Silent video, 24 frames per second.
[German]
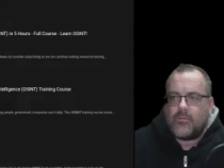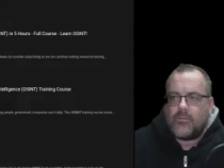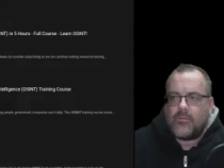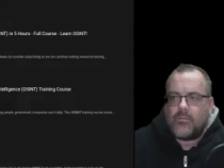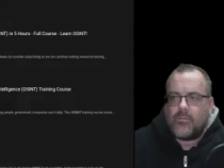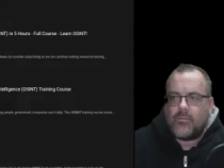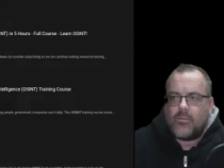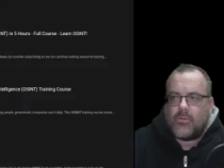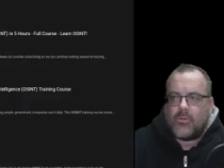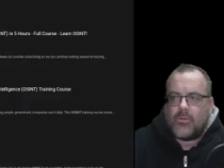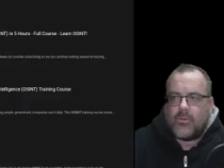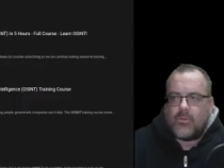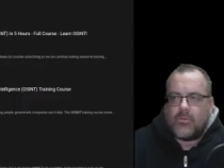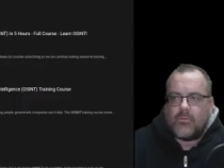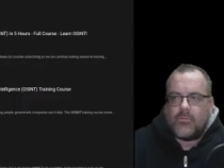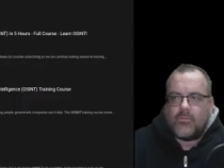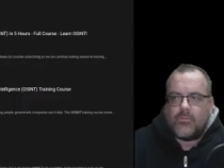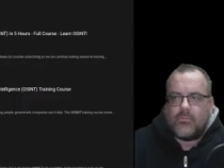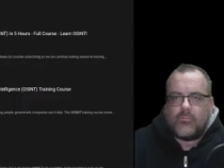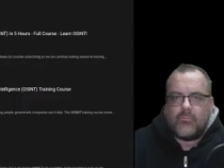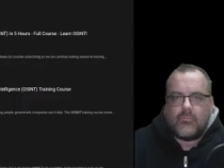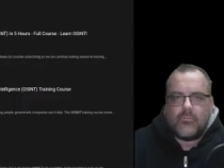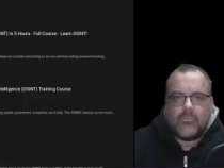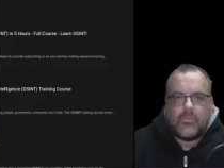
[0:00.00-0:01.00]
Genau.
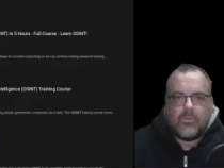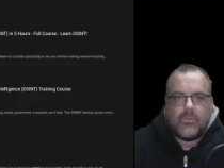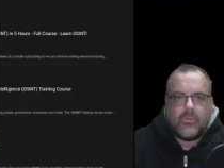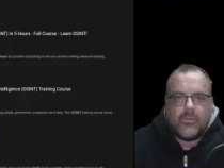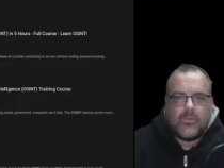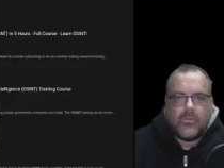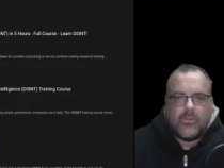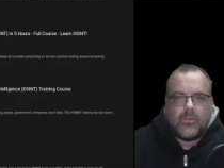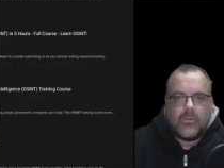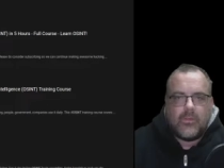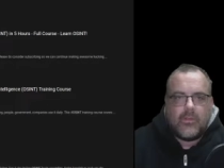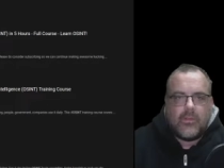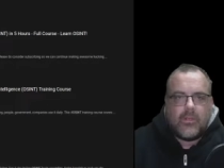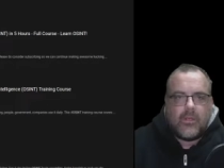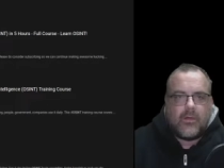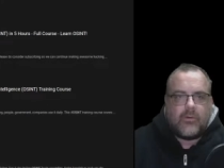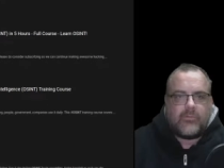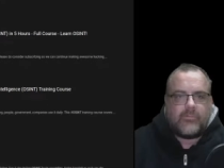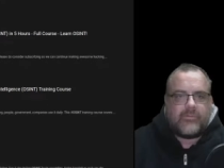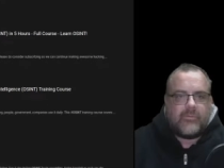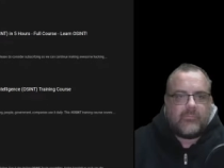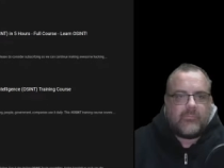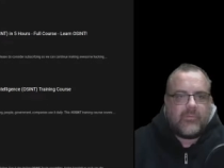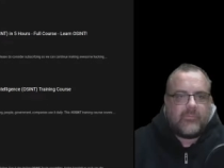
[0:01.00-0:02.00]

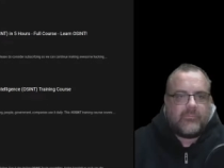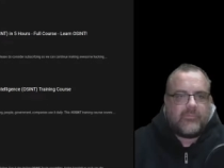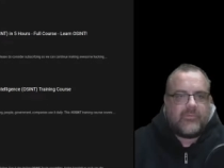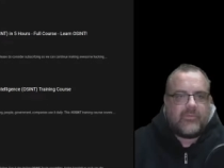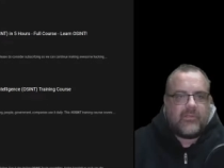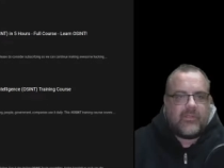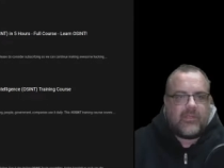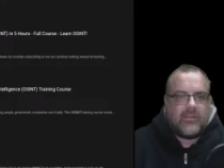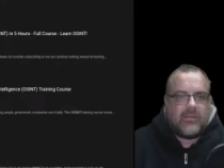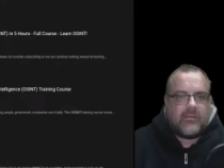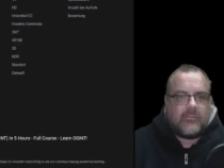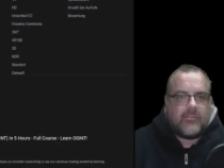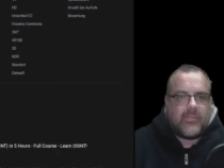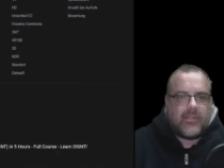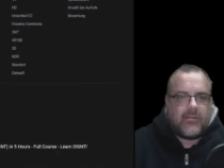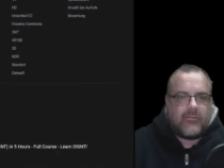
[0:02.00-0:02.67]
Außerdem gibt es hier jede Menge